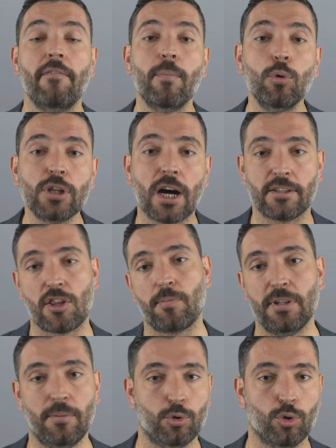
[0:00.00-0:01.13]
ve bu
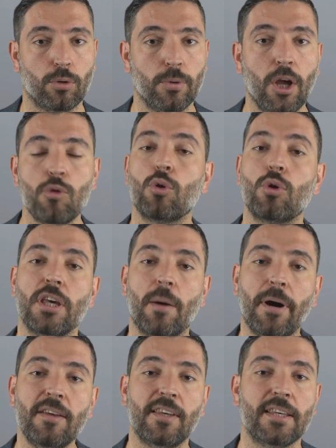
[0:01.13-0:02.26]
tartışmalı bir durum. Çünkü
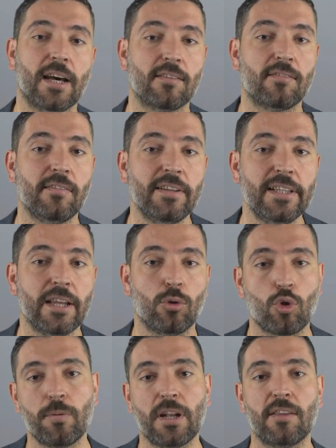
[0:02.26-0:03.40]
yapay zekanın sivilleri
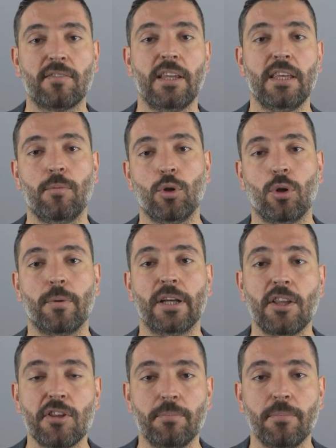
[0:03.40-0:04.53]
düşman askeri gibi görüp
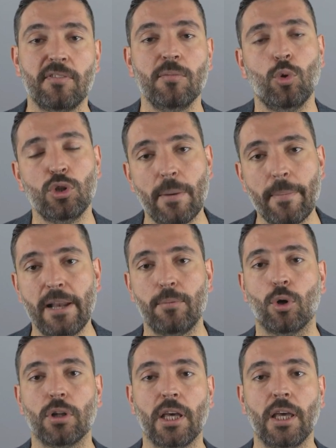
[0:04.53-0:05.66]
ateş etmesi muhtemel bir
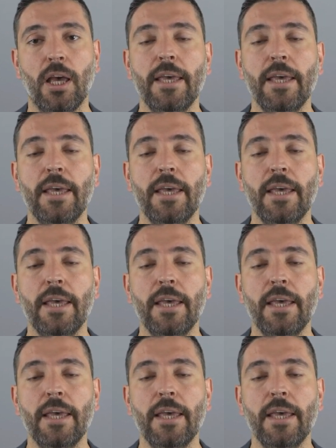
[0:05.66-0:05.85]
olay.